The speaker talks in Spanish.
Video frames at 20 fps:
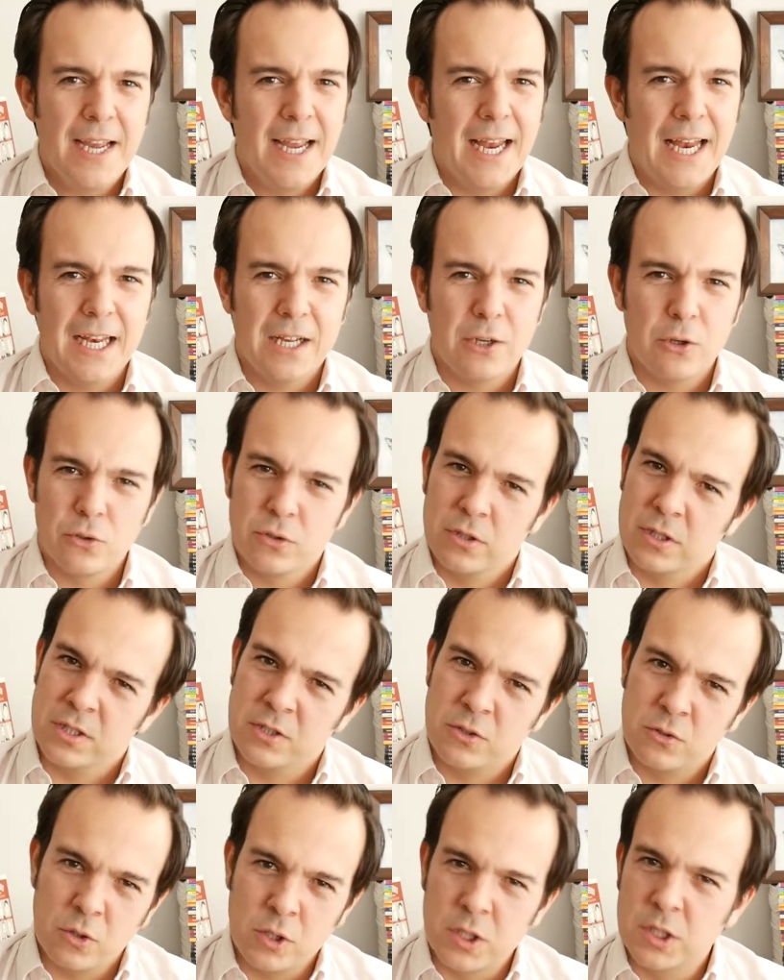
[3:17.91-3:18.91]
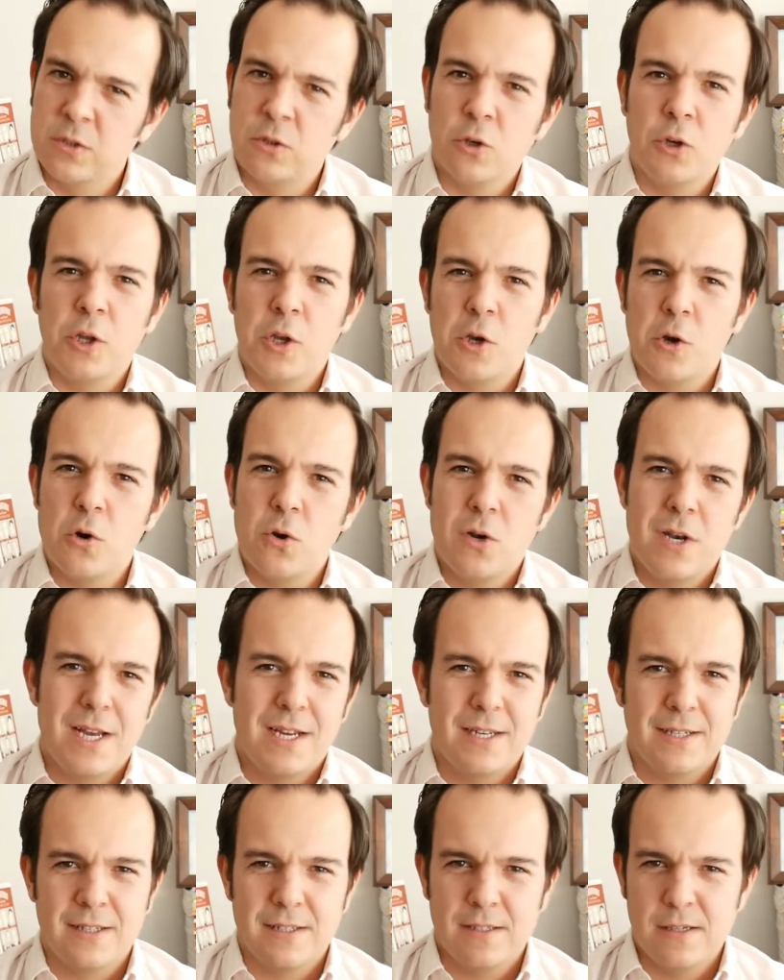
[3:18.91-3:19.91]
el contexto histórico,
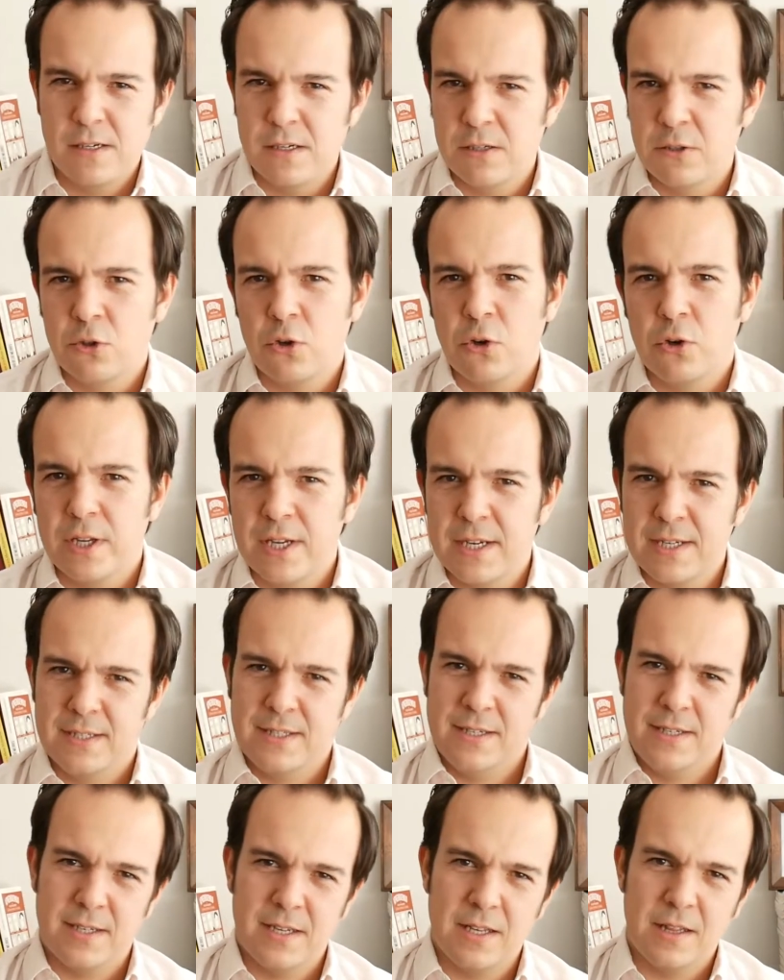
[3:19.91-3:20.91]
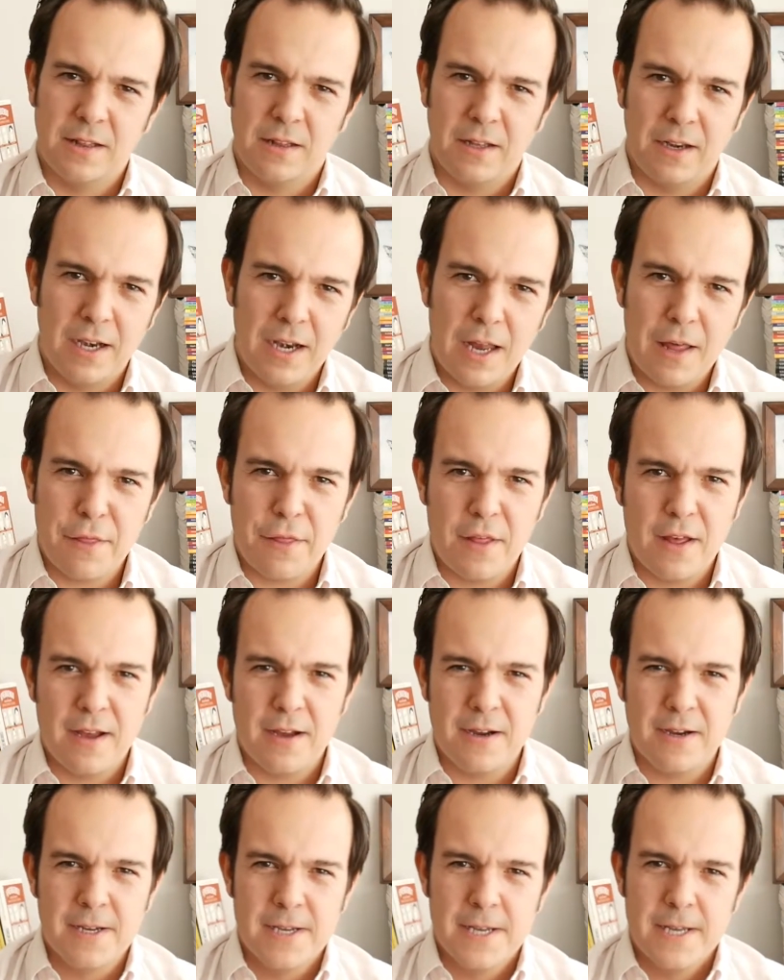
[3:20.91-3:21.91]
las historias que se
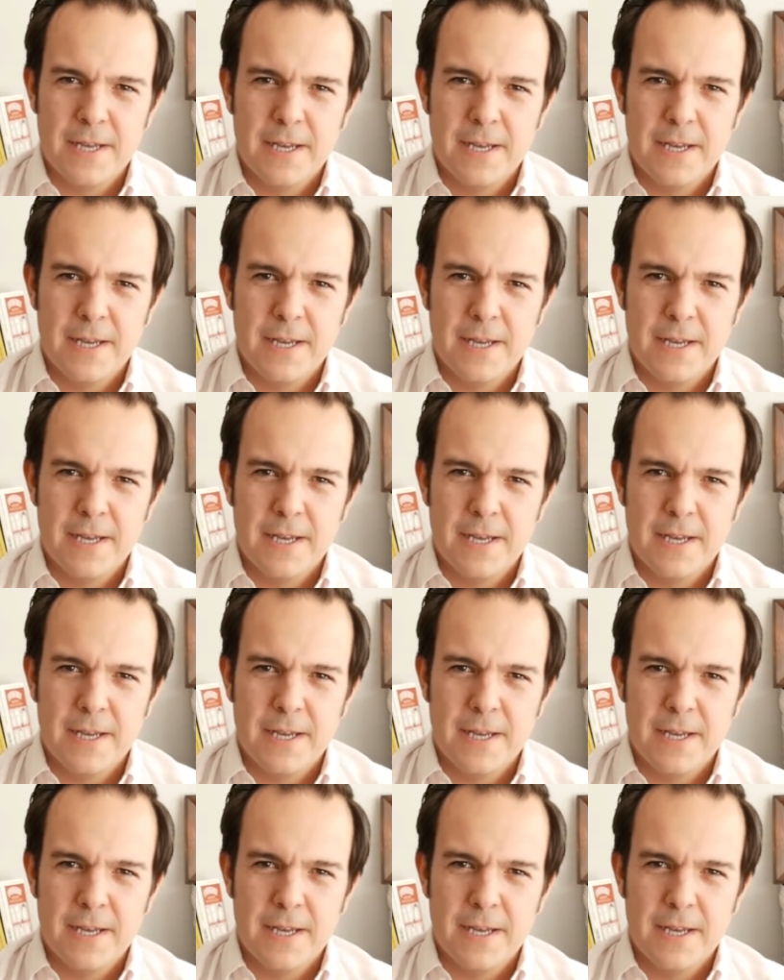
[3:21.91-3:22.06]
entrelazan,